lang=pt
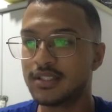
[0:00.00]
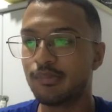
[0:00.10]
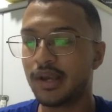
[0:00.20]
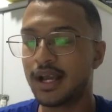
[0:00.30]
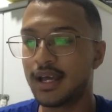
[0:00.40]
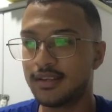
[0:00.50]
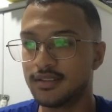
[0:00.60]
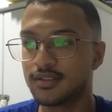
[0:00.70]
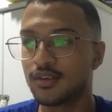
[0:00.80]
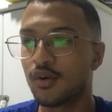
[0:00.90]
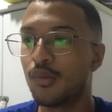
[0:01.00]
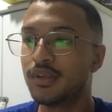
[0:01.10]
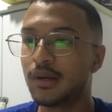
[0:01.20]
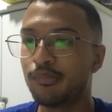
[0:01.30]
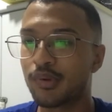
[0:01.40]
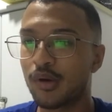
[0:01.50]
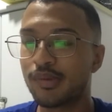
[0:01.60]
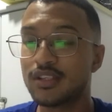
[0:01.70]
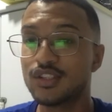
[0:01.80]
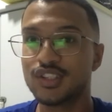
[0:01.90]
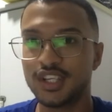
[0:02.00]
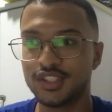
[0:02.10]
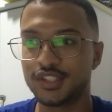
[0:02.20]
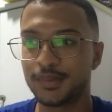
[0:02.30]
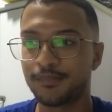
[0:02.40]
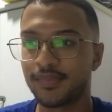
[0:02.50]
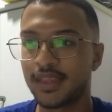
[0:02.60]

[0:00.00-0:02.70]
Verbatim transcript: e pecaris, comida própria de gente.